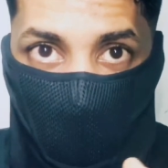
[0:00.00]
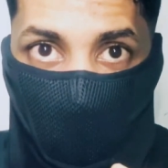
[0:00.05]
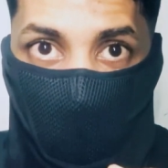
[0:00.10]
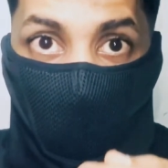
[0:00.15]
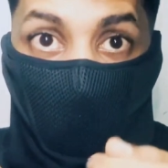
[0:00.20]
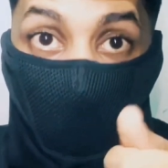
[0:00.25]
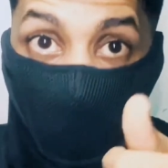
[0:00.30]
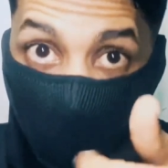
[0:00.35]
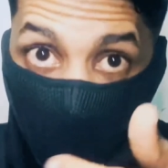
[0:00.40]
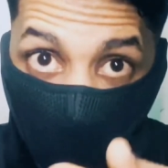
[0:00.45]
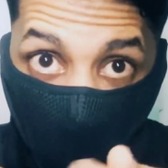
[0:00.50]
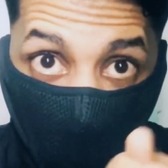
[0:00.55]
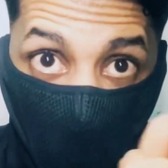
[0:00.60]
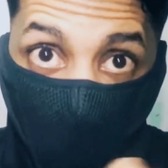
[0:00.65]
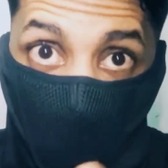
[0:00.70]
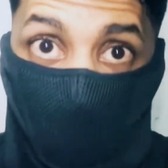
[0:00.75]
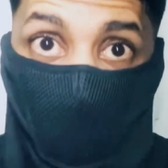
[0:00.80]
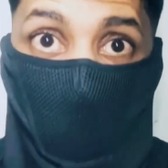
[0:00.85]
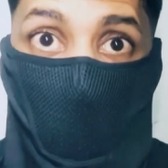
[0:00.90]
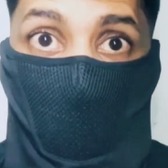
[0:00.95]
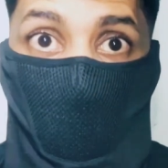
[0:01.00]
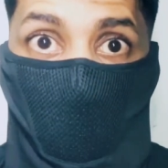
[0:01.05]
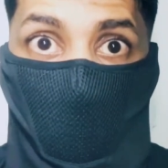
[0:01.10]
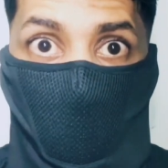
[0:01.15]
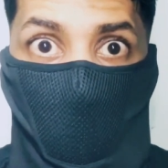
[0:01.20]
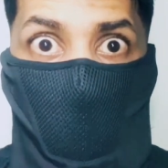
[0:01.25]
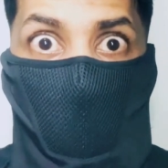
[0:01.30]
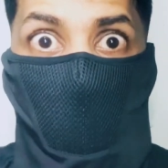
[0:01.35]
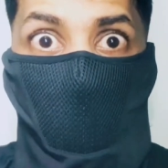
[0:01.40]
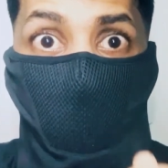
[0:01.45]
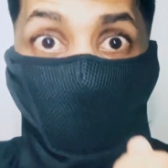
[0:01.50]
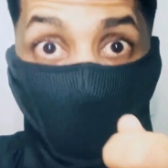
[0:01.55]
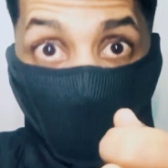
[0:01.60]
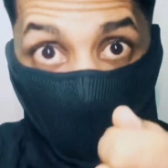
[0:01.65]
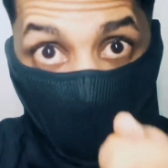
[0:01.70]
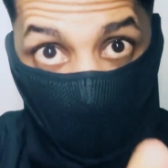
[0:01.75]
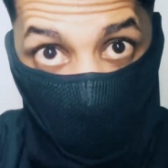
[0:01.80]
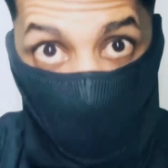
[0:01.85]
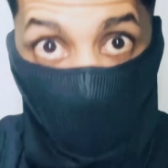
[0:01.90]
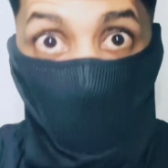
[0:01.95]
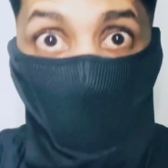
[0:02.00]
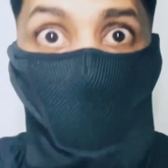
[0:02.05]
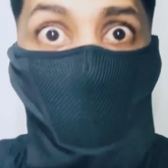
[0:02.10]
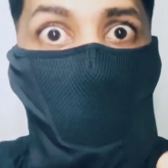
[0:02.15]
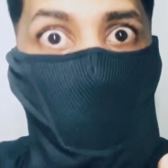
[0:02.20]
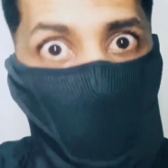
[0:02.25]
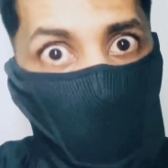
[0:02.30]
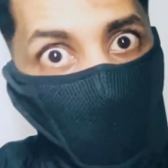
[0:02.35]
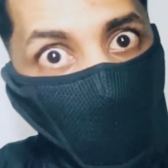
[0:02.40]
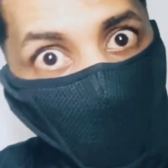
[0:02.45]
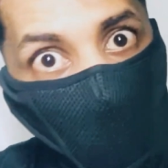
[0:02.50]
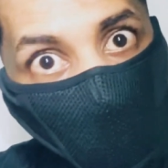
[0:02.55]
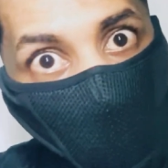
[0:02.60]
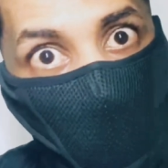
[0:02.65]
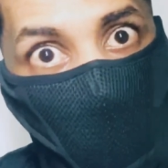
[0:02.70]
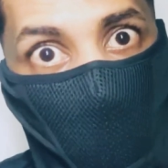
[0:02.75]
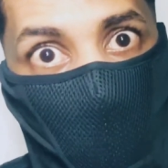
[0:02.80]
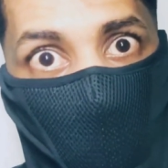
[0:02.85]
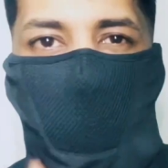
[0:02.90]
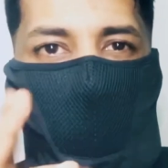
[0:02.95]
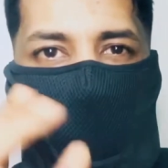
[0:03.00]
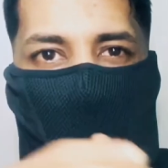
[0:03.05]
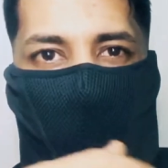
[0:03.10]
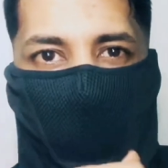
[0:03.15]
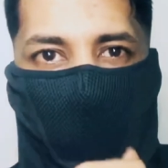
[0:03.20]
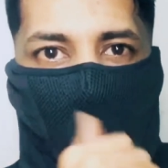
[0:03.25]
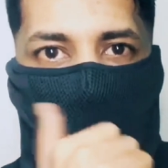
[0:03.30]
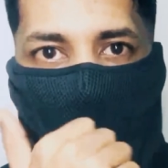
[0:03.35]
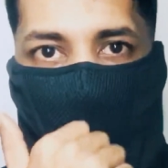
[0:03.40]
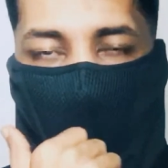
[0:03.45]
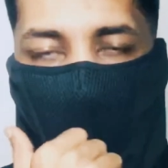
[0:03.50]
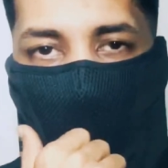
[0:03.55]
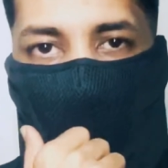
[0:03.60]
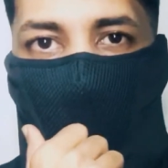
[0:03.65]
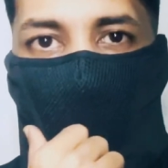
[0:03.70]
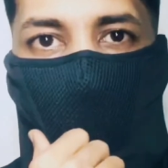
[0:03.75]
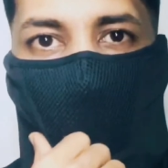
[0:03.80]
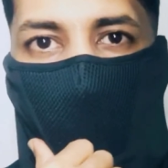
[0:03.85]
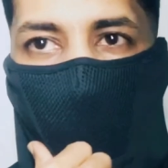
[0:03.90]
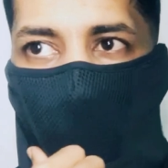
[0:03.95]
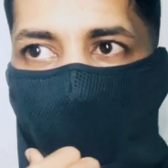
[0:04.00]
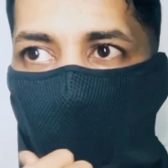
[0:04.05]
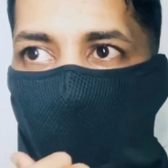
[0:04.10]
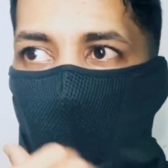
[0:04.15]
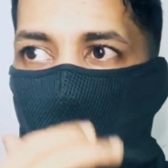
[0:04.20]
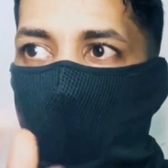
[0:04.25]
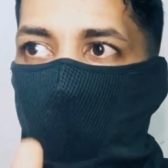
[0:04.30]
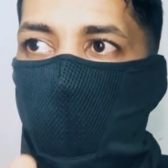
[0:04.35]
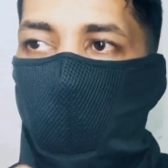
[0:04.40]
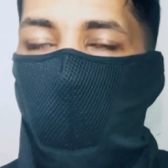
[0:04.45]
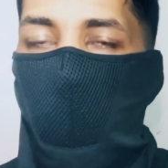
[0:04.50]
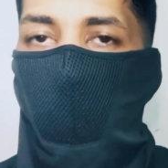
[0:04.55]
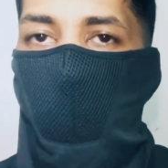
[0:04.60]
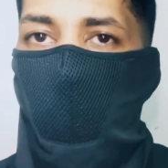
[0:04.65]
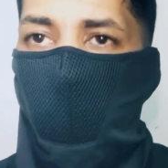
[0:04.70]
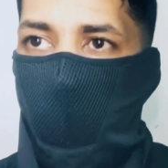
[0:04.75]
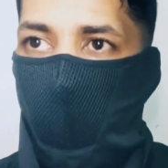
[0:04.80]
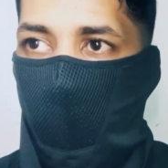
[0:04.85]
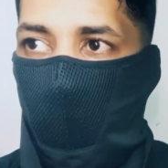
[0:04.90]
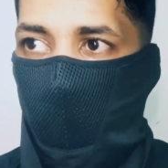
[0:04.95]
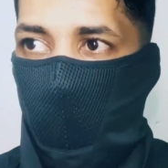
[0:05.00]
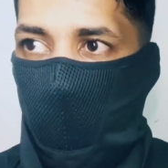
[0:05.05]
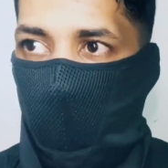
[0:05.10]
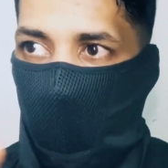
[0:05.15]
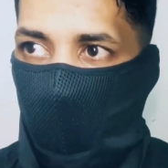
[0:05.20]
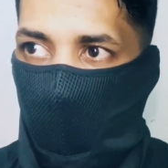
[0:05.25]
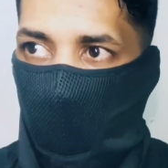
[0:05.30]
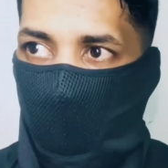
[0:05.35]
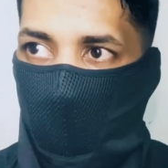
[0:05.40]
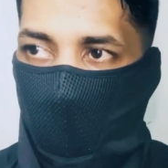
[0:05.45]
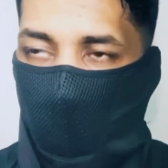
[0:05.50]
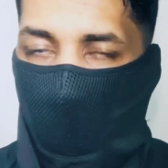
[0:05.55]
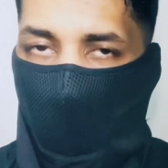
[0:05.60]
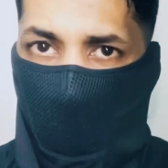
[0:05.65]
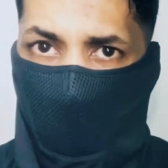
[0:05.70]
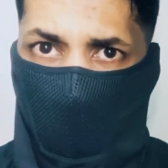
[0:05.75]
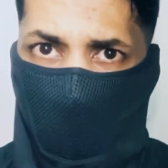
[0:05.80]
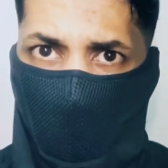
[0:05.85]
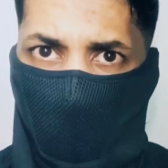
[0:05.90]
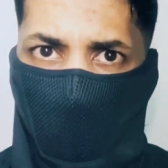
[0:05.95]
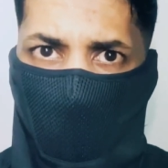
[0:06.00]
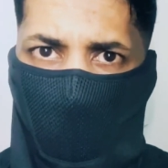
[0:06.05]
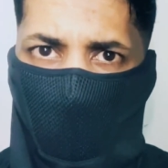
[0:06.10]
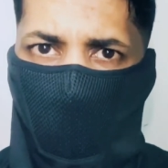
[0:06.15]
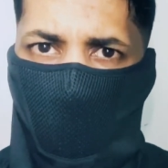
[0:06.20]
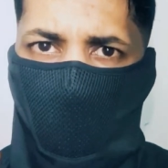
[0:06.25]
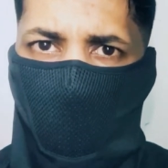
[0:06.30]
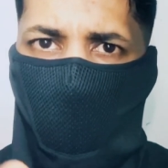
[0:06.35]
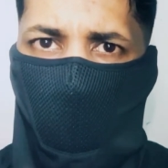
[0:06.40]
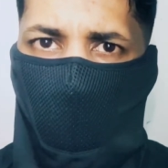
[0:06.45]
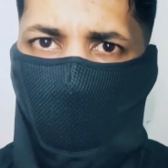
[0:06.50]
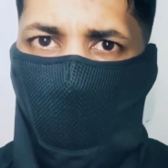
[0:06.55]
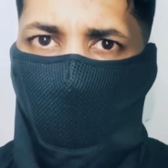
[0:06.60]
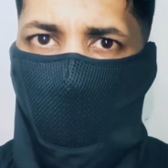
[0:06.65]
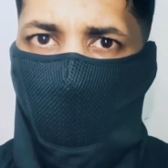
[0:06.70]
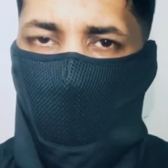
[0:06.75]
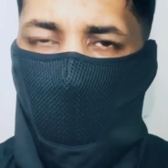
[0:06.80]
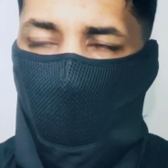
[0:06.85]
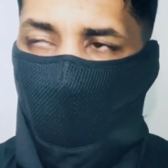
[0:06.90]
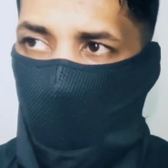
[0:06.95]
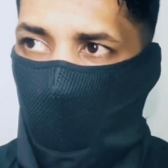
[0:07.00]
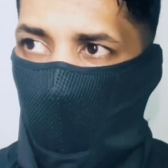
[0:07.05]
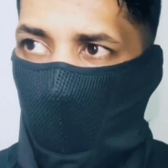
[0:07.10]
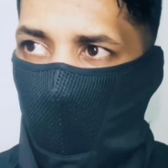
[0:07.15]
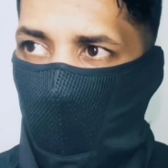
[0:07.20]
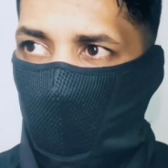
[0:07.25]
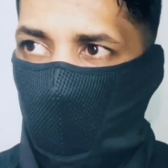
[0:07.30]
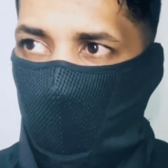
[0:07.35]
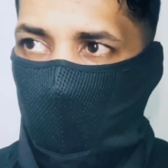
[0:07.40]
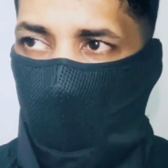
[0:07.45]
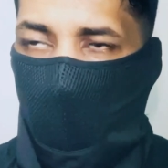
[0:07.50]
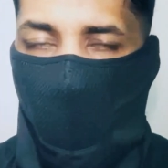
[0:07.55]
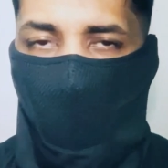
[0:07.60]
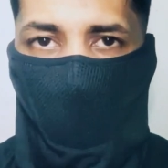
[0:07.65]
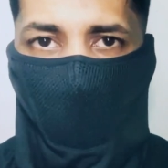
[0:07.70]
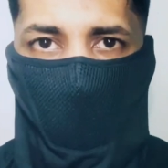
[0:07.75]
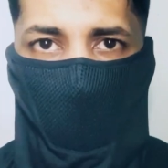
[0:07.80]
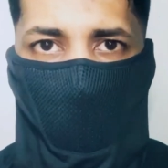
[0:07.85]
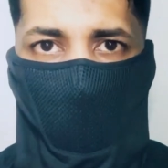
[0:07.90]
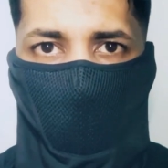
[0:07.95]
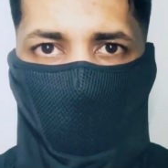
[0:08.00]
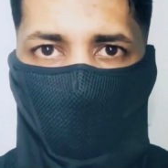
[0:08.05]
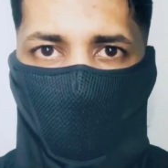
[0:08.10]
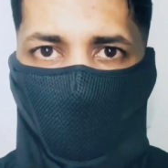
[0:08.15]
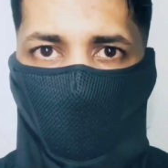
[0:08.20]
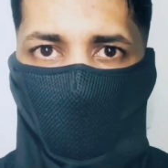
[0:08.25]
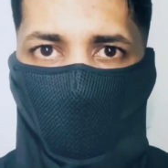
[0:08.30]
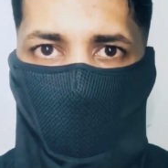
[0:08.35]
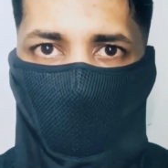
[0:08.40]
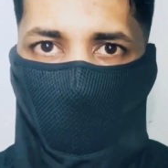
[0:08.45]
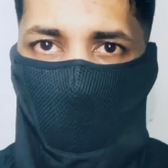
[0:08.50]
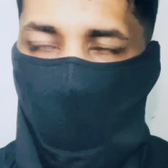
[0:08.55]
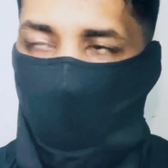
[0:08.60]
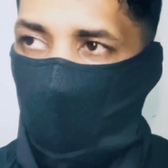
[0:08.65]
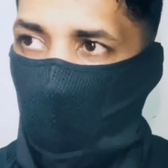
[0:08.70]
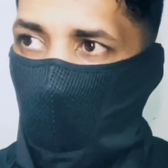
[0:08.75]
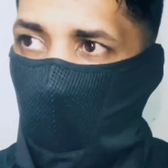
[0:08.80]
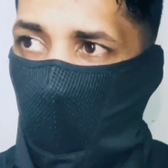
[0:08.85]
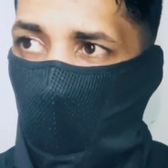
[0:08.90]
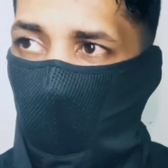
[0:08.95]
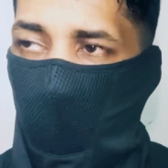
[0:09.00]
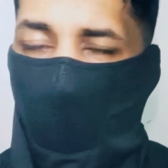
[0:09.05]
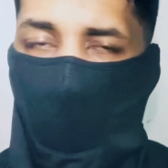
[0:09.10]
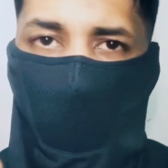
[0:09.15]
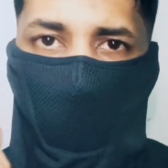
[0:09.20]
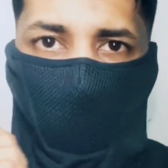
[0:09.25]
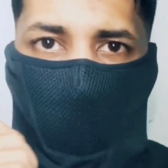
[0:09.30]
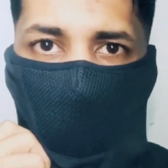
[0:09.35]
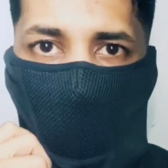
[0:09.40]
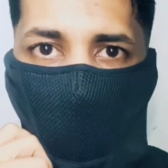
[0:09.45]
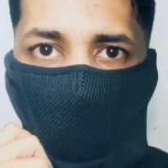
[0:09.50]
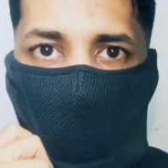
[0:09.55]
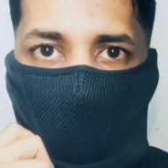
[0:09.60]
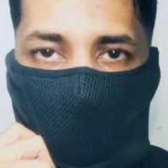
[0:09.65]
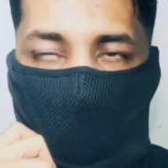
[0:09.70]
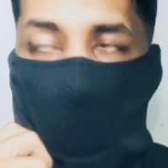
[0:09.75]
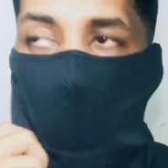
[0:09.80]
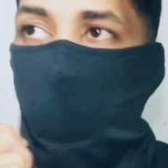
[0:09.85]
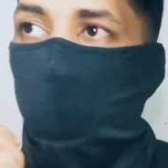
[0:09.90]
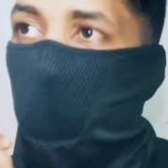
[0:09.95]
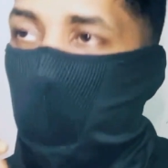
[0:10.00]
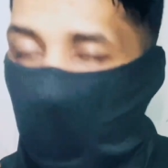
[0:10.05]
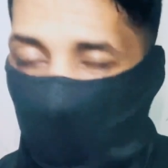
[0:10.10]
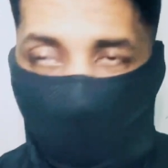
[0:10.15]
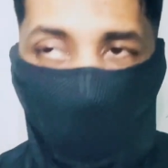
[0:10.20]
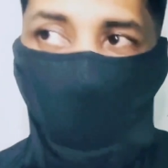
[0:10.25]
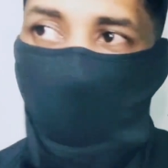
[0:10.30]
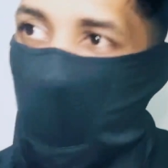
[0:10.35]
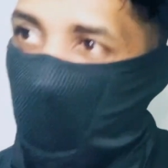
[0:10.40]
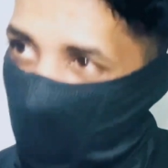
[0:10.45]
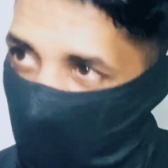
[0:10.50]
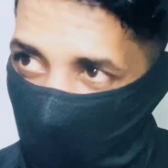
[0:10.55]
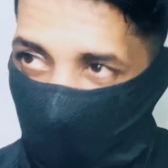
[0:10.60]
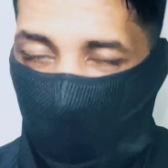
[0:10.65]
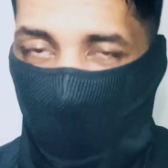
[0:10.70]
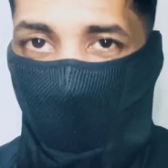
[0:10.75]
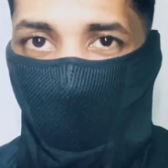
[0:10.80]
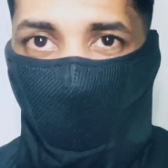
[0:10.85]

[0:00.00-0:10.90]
باش يسكت وعزيز سكت وحمار راجل زار كتالي تم قاعدين قالوا ايه ذاكر سب الرسول لا تسميه ولا تحبسه ولا تخلي حد يقرب منه ولا يقول يا والله